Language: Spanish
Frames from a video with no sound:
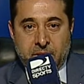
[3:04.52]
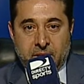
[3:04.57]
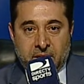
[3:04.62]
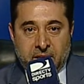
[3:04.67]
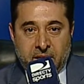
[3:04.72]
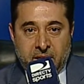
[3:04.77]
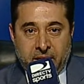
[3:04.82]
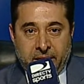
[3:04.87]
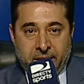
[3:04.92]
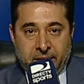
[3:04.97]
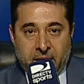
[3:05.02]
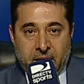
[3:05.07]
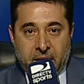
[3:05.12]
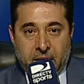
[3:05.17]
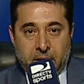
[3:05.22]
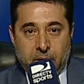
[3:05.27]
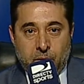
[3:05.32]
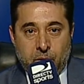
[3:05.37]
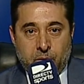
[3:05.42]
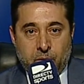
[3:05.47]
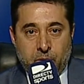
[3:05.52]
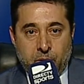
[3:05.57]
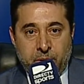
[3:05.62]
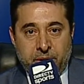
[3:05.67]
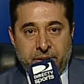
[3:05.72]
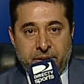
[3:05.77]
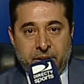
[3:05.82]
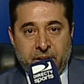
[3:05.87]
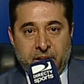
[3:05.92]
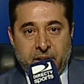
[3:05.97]
que los
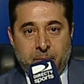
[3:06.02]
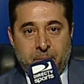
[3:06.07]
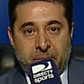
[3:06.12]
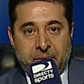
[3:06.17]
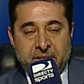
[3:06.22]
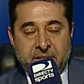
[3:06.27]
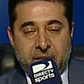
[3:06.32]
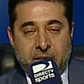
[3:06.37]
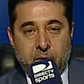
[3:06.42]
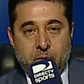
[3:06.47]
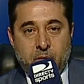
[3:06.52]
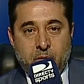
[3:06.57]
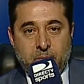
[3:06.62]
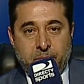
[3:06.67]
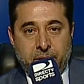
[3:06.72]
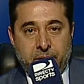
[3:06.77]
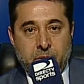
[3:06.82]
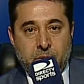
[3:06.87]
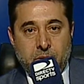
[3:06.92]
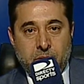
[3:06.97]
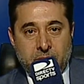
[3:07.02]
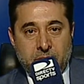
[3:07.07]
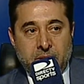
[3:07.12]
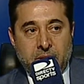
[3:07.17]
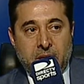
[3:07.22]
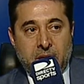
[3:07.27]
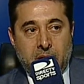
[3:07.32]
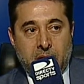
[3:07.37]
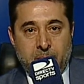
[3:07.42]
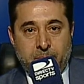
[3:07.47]
clubes tienen que empezar a cumplir con
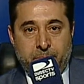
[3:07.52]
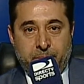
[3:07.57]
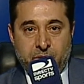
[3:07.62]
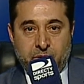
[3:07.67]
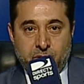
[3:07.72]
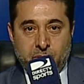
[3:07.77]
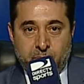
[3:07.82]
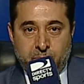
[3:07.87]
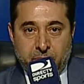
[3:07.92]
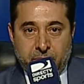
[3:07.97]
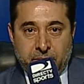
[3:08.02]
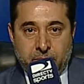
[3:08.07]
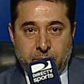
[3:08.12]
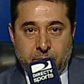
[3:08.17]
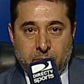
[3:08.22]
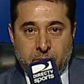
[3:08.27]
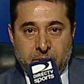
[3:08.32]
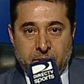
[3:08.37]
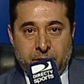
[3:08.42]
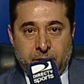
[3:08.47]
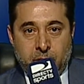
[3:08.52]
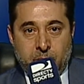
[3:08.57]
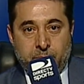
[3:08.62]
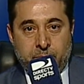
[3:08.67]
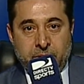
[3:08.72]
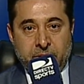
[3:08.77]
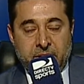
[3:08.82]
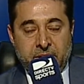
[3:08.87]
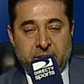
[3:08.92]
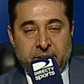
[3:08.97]
el presupuesto y no
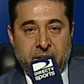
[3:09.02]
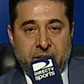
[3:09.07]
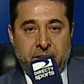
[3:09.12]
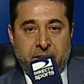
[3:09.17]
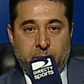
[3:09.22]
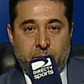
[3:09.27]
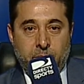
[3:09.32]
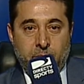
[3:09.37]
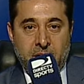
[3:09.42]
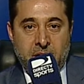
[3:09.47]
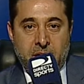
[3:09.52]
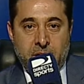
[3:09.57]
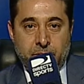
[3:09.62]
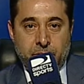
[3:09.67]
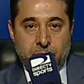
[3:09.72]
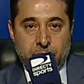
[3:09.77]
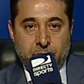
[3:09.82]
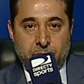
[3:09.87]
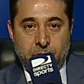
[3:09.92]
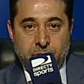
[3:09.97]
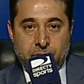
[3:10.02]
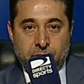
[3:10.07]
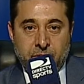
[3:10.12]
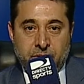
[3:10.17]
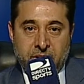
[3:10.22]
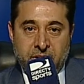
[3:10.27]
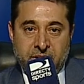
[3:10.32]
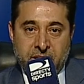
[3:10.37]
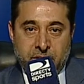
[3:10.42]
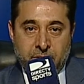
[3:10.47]
pueden tener un año, dos o
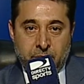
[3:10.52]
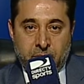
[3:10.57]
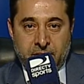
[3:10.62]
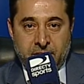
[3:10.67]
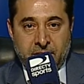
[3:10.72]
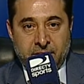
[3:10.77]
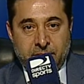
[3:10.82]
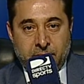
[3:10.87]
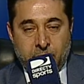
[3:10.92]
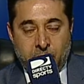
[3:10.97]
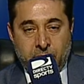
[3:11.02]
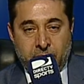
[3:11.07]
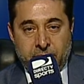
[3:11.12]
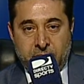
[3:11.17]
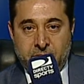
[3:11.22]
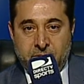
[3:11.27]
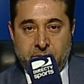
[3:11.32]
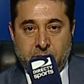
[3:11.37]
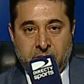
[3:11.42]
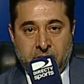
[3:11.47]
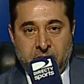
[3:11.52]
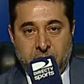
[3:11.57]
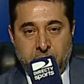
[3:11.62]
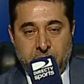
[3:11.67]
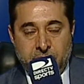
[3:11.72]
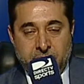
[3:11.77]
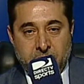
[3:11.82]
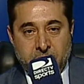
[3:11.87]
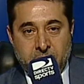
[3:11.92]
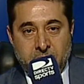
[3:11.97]
tres años adelantado derecho de
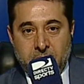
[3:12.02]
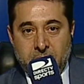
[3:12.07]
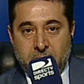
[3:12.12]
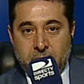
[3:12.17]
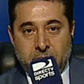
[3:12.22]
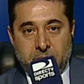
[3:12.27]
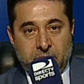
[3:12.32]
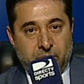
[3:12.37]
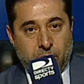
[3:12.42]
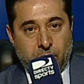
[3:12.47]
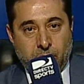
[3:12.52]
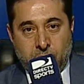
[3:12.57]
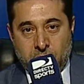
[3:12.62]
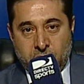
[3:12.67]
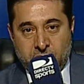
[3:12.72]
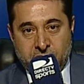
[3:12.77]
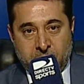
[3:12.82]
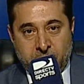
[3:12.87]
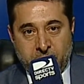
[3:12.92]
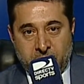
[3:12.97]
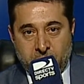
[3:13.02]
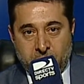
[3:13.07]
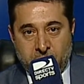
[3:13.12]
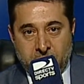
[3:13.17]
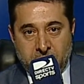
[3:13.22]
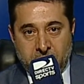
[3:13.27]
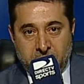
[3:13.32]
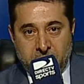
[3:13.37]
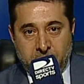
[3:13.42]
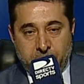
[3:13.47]
televisión todos lo sabemos,
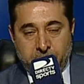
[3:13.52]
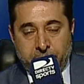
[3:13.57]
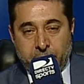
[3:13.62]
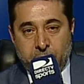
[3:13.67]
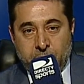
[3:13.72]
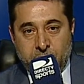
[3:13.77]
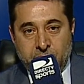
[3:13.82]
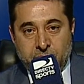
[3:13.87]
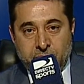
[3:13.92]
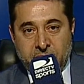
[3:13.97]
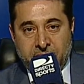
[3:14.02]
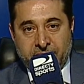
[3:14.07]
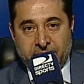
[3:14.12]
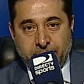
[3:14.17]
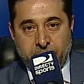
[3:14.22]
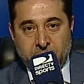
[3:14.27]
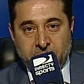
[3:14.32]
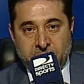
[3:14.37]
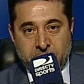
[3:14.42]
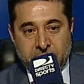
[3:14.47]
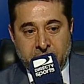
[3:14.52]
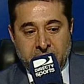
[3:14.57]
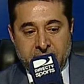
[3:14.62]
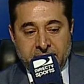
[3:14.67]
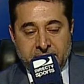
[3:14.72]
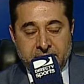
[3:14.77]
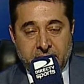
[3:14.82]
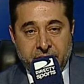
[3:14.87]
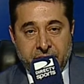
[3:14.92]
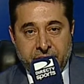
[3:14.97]
pero no es una responsabilidad
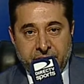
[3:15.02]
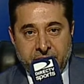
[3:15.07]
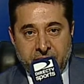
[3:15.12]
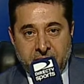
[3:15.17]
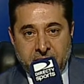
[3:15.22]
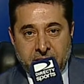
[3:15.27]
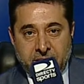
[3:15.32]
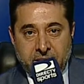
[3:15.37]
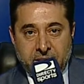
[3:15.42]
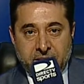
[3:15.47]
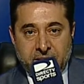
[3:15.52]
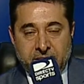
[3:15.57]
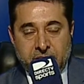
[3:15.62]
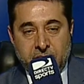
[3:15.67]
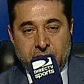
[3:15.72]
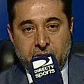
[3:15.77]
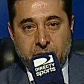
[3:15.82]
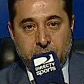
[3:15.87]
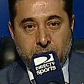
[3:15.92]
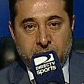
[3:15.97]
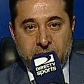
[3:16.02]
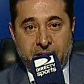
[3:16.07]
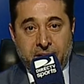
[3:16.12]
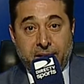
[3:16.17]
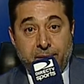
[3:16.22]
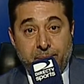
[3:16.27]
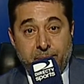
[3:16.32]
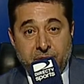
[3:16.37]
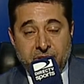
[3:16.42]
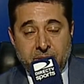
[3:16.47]
ni de Tinelli ni de Segura, la
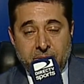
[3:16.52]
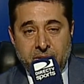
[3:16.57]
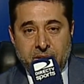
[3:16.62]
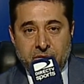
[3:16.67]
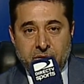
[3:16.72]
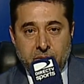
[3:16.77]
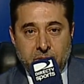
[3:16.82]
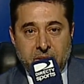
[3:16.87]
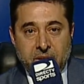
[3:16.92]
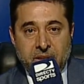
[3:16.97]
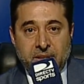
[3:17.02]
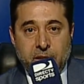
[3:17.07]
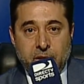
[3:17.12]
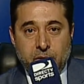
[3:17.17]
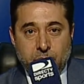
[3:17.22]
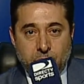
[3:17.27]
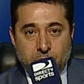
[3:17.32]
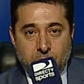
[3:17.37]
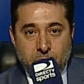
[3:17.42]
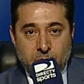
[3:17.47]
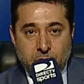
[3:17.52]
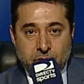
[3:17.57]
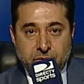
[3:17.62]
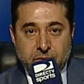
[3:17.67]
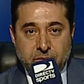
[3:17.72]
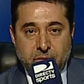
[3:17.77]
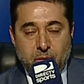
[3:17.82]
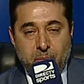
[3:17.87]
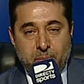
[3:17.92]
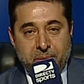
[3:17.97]
responsabilidad son de todos
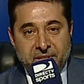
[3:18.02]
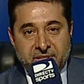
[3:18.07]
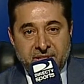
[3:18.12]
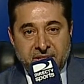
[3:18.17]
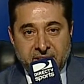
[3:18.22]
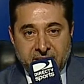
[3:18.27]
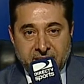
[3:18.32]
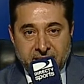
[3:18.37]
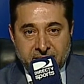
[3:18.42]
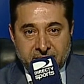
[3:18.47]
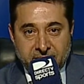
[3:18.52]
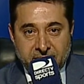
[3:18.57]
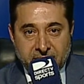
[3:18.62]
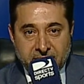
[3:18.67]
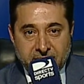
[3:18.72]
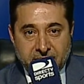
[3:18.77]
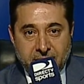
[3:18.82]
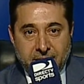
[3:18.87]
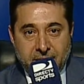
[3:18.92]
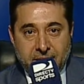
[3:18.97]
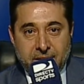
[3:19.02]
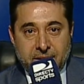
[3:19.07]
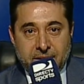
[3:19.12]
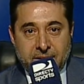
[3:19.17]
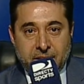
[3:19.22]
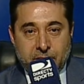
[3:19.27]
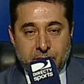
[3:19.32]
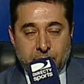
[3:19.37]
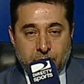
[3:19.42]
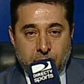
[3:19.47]
los presidentes,
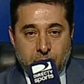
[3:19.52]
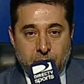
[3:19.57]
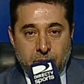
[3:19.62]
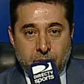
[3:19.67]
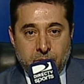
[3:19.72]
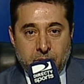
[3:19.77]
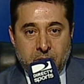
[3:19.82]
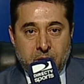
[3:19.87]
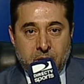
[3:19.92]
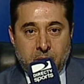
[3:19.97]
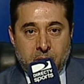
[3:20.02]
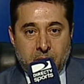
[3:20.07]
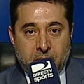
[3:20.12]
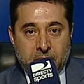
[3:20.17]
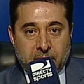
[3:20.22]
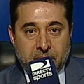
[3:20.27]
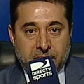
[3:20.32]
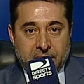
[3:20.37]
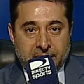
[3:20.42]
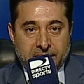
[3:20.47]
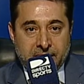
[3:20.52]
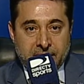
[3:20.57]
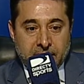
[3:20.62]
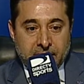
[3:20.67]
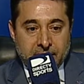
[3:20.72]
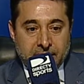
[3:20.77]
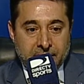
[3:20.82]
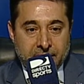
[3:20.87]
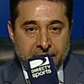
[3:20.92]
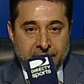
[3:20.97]
de todos,
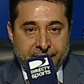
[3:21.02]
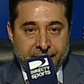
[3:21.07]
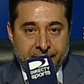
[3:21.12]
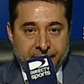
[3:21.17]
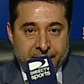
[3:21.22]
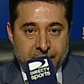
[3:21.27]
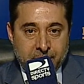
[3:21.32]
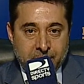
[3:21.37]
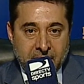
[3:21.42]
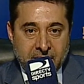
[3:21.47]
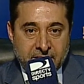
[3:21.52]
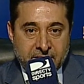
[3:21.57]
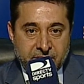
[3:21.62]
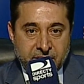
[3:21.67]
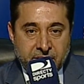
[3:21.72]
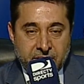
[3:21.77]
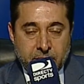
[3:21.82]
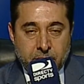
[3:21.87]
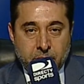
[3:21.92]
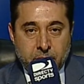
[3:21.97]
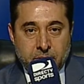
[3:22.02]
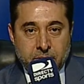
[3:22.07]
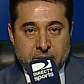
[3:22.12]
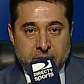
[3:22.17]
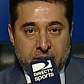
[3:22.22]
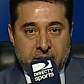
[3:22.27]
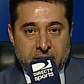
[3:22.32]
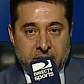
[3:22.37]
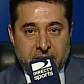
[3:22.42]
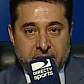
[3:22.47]
desde más chico,
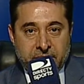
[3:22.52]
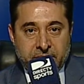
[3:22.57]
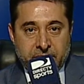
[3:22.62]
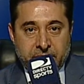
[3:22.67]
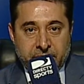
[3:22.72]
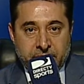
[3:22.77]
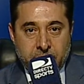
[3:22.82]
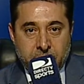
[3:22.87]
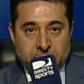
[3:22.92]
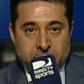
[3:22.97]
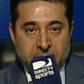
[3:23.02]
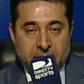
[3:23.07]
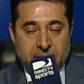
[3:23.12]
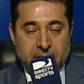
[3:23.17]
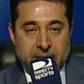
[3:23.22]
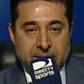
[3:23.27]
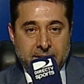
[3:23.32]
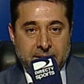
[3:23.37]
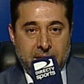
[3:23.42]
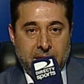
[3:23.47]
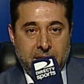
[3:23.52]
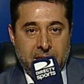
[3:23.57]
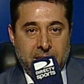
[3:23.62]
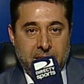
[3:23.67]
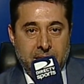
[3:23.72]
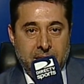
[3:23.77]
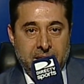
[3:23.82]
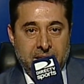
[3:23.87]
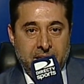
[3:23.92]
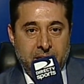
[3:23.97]
desde el interior hasta
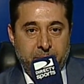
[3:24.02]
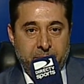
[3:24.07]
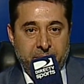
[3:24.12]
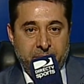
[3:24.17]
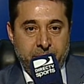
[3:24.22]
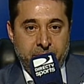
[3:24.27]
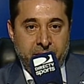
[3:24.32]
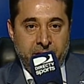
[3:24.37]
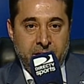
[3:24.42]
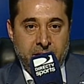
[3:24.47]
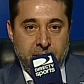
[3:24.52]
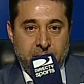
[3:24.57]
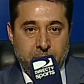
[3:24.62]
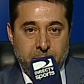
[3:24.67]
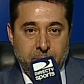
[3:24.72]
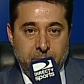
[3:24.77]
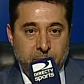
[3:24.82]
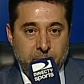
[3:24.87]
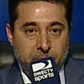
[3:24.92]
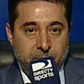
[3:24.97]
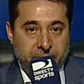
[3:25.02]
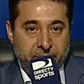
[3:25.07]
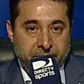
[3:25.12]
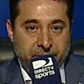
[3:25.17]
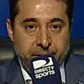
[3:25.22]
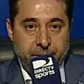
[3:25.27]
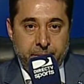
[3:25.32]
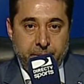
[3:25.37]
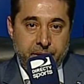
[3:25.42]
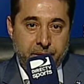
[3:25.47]
el de primera,
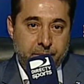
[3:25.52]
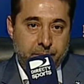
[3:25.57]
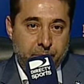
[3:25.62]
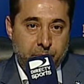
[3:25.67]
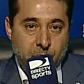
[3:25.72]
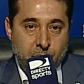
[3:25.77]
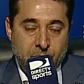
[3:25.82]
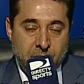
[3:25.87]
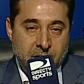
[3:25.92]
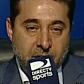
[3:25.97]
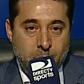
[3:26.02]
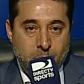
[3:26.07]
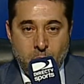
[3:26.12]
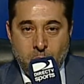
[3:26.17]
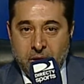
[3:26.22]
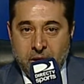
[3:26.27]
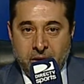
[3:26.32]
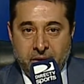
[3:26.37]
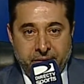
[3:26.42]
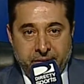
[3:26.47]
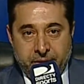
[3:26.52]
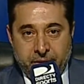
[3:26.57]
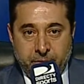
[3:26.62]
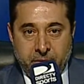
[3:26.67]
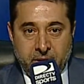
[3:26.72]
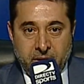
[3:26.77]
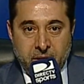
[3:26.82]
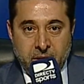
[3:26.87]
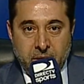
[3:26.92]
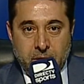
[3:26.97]
River, Boca, Boca,
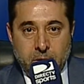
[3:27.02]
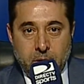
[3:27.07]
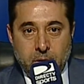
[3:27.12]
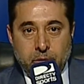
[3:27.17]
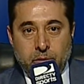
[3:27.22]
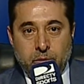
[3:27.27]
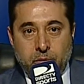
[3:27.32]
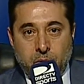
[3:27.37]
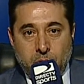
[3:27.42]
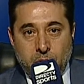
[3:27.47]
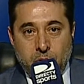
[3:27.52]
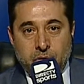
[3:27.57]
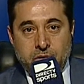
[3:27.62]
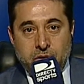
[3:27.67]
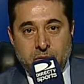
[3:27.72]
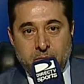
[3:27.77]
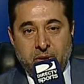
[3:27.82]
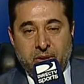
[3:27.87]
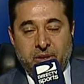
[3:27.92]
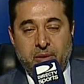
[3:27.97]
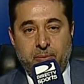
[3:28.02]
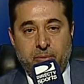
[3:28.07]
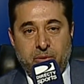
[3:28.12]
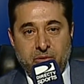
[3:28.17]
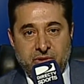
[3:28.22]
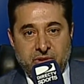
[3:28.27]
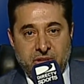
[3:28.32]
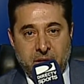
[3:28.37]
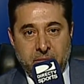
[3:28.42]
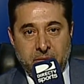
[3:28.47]
River. Todos somos
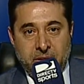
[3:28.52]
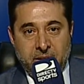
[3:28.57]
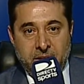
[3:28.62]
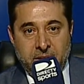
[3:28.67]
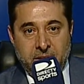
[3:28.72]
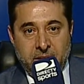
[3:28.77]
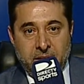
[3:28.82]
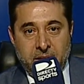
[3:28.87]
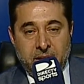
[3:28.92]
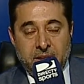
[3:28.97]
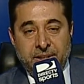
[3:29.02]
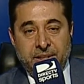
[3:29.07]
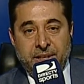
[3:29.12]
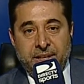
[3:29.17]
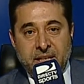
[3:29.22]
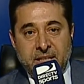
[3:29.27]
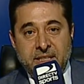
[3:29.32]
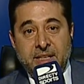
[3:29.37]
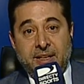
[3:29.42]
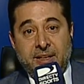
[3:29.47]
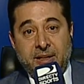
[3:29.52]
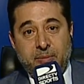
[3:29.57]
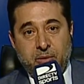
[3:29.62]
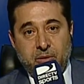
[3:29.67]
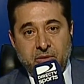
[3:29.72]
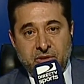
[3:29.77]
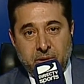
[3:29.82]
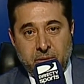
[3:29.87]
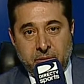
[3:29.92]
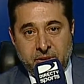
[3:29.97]
responsables. Y en esa
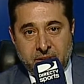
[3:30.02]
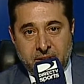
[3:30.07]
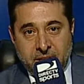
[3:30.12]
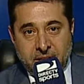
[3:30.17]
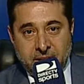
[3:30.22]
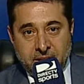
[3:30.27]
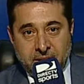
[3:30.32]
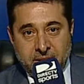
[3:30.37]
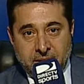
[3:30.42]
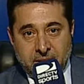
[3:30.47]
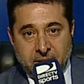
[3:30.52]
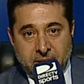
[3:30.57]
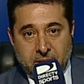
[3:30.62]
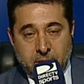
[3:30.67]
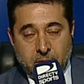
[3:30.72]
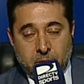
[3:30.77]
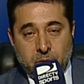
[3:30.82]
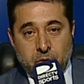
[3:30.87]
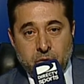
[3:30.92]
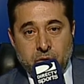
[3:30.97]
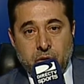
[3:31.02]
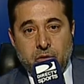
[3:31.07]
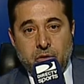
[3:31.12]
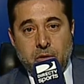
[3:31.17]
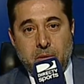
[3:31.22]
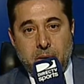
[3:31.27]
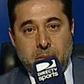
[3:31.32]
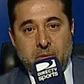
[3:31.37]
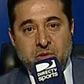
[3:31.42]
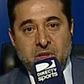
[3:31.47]
responsabilidad
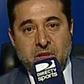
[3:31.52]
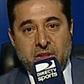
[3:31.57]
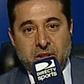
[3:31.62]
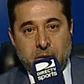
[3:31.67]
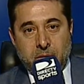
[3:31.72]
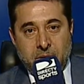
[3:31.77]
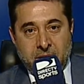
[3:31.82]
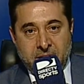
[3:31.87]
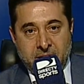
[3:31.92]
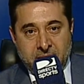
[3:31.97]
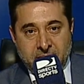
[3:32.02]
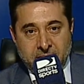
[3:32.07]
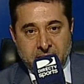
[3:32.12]
nosotros vamos a trabajar